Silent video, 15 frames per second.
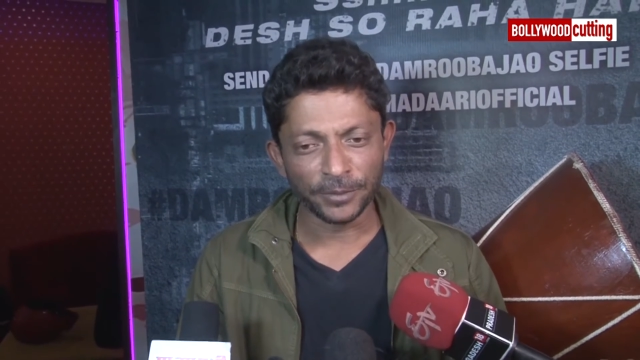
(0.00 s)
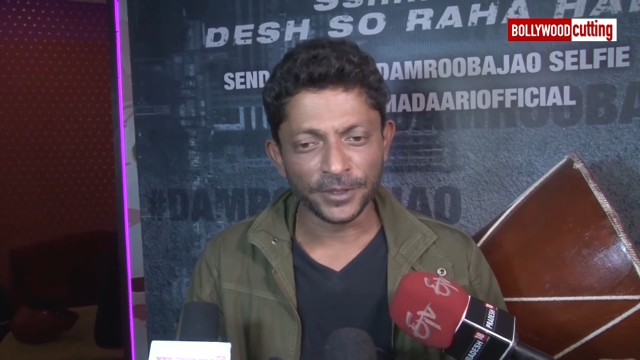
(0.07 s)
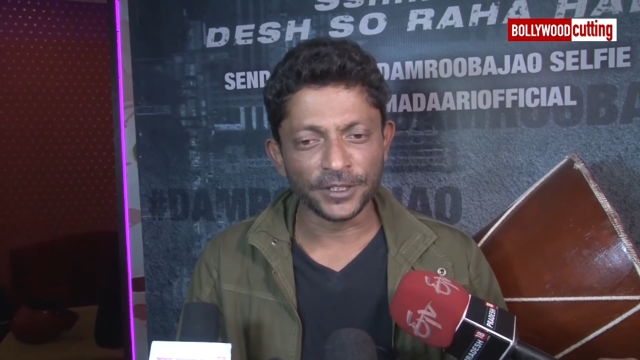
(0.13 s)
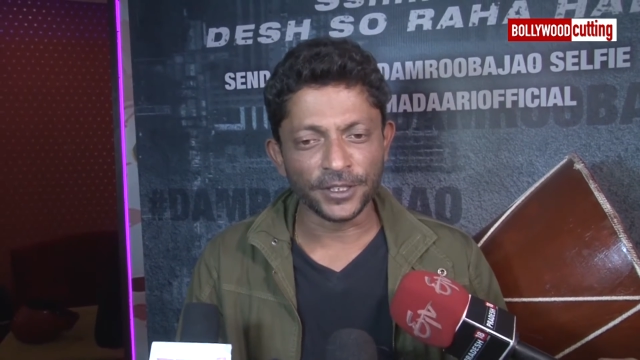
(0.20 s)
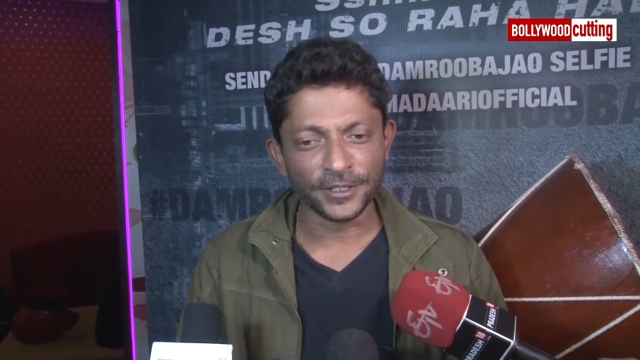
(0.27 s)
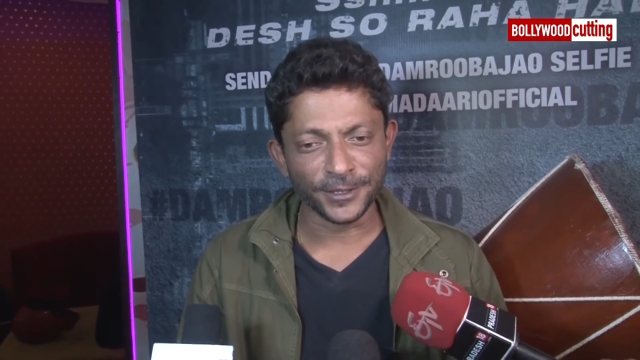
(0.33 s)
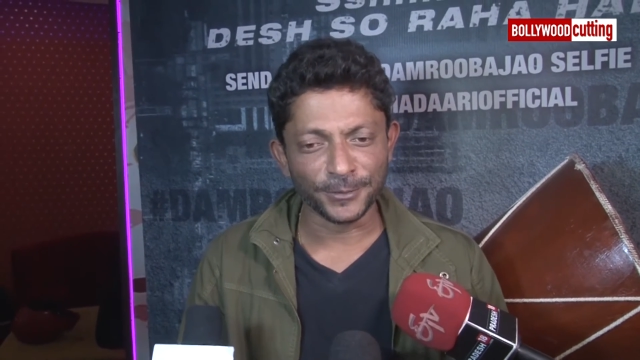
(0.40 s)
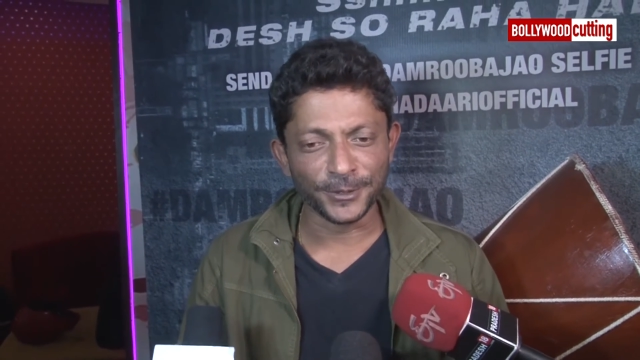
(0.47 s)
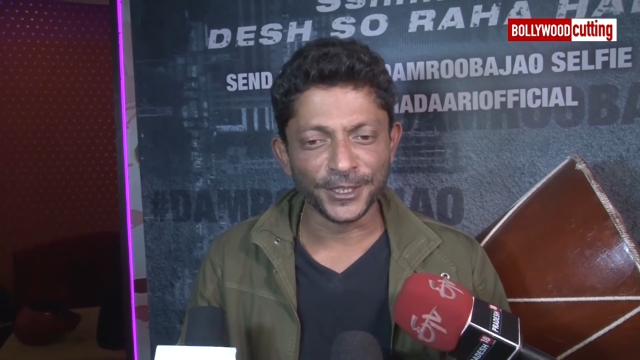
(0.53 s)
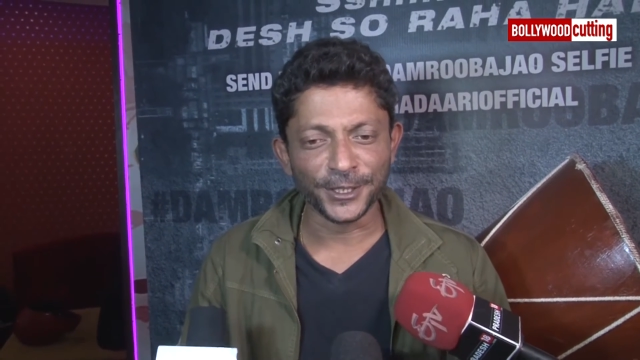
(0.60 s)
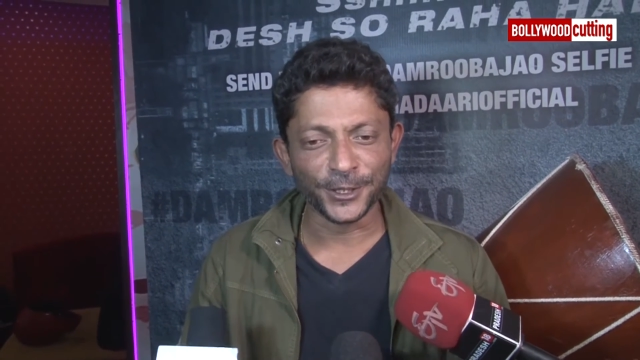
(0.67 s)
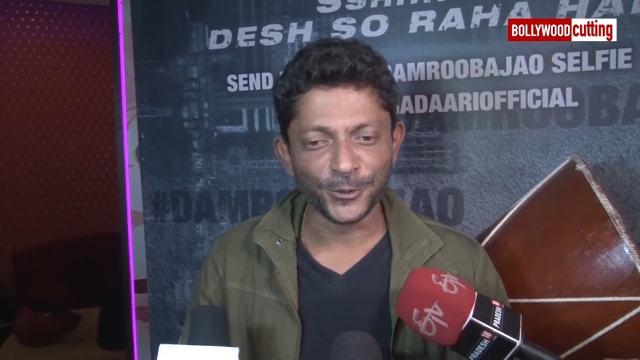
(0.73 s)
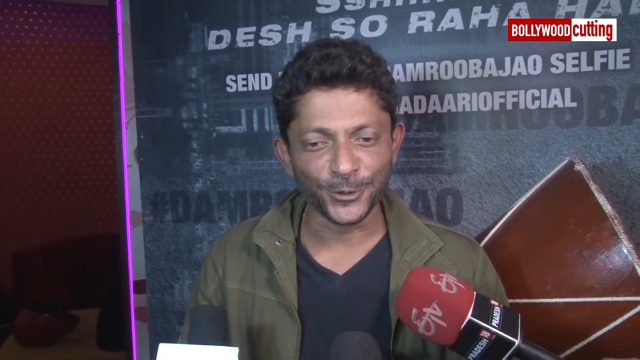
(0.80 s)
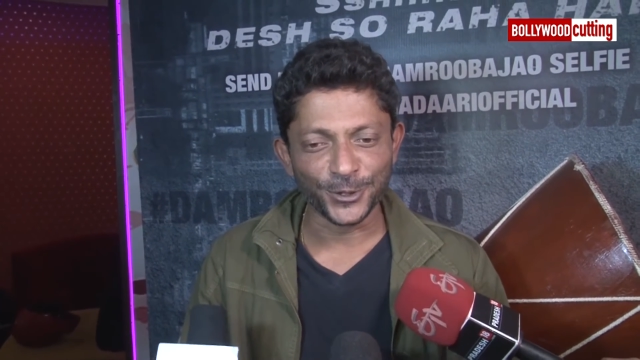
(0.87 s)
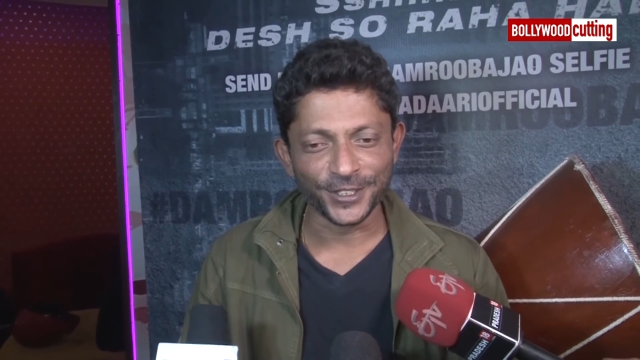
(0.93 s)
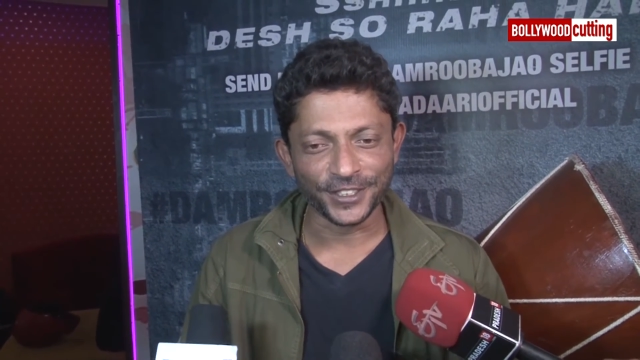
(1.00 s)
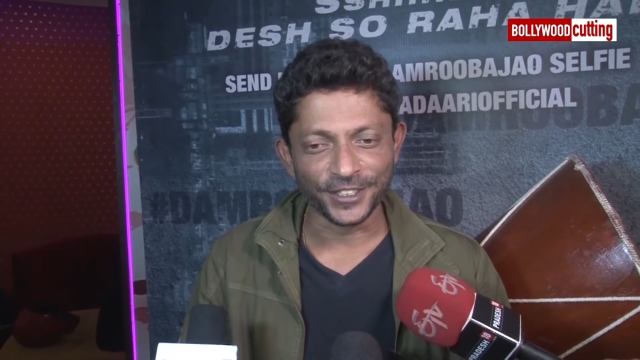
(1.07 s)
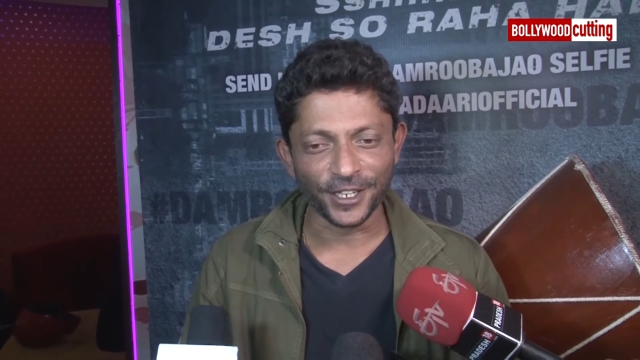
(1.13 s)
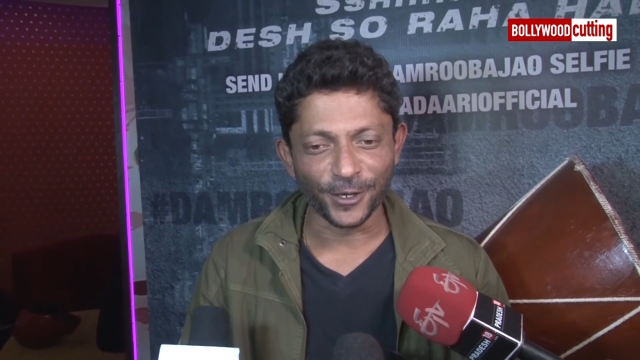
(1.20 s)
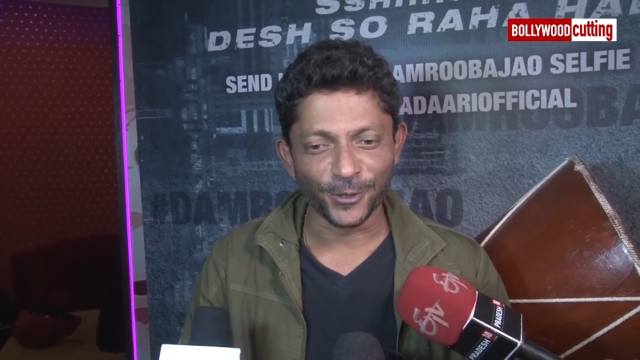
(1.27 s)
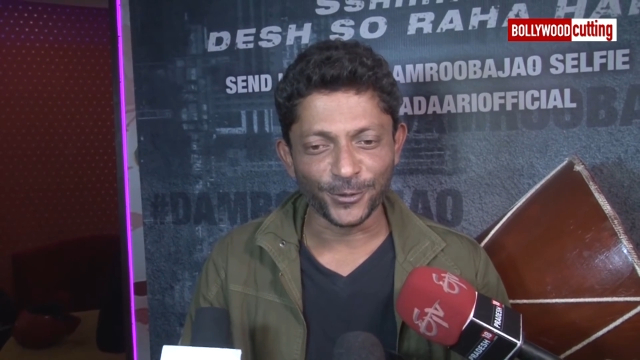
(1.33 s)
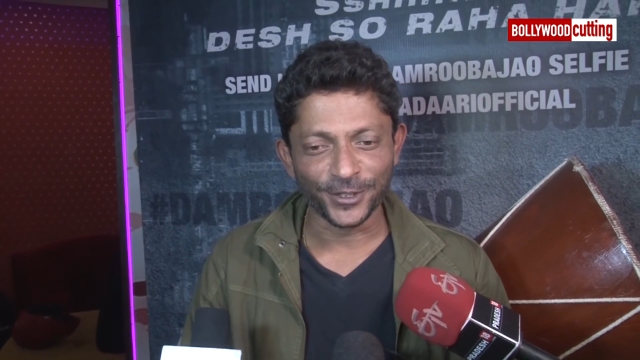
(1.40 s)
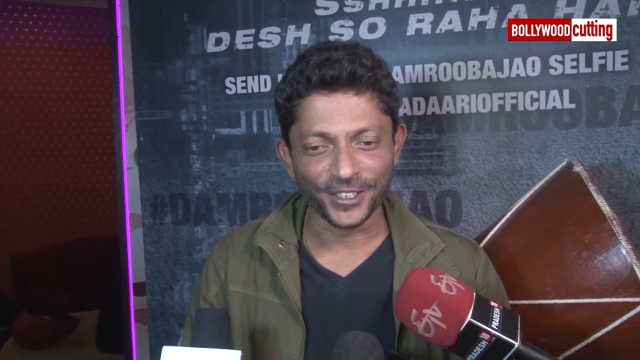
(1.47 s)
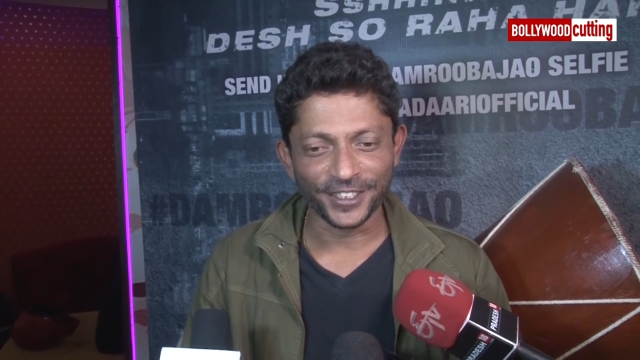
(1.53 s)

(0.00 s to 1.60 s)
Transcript: आपकी तरह समझने की कोशिश कर रहा हूँ